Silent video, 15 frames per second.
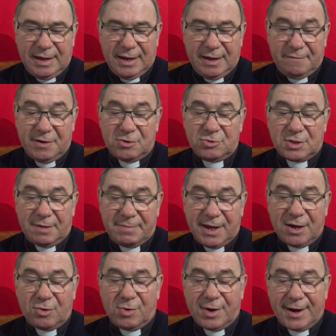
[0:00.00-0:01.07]
avvenuta
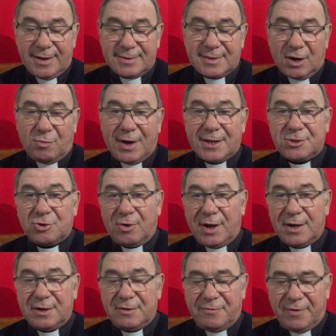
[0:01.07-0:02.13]
ben 44
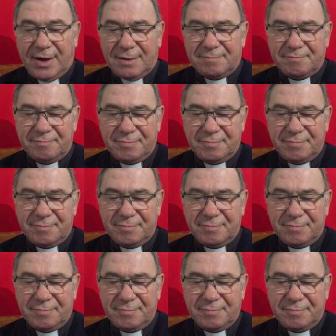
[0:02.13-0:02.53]
anni fa,